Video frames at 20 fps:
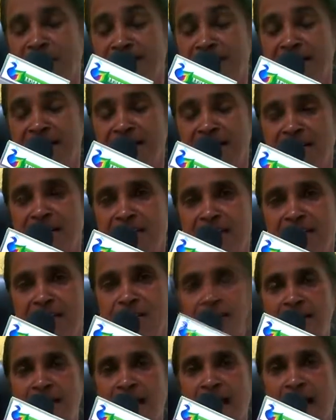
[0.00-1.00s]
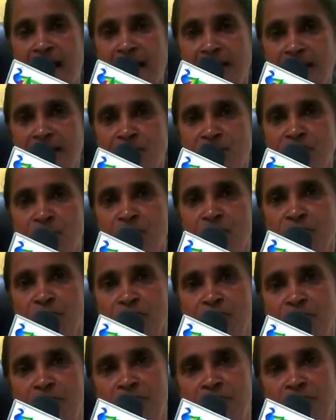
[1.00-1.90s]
பண்டிகையை அனைத்து